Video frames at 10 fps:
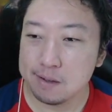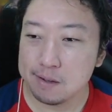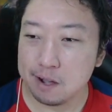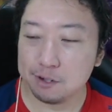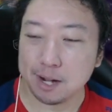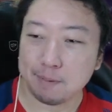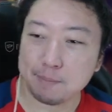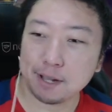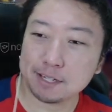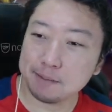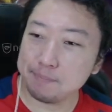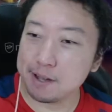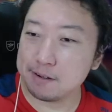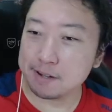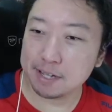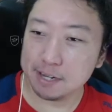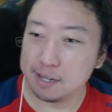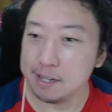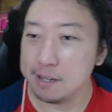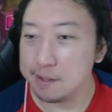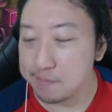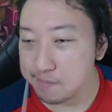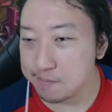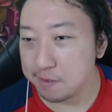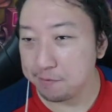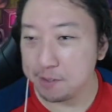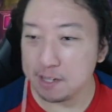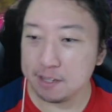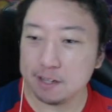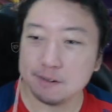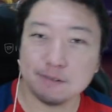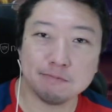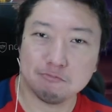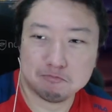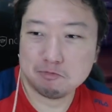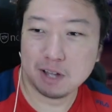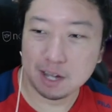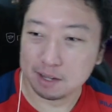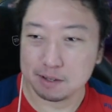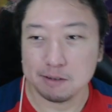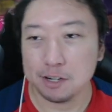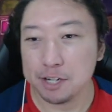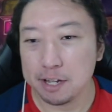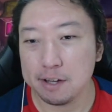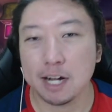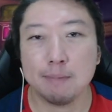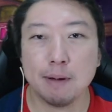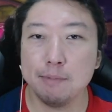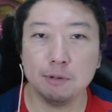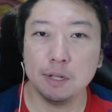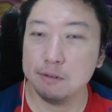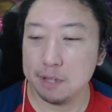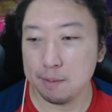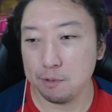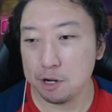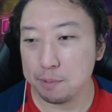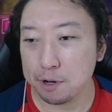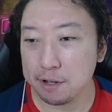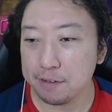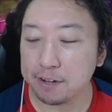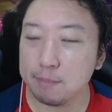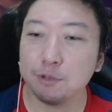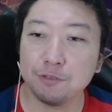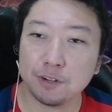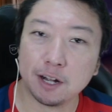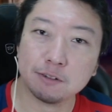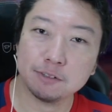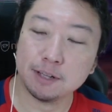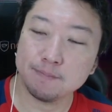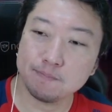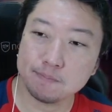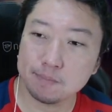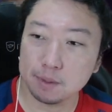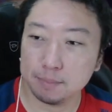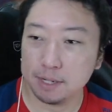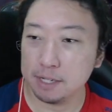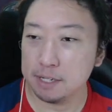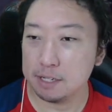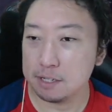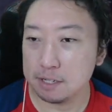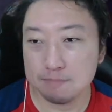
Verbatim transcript: Ó, oh, por que, que você pegou aquele piandeiro? Ah, eu achei que ia acabar buildando o demônio porque eu ia ficar muito fraco, né? Mas...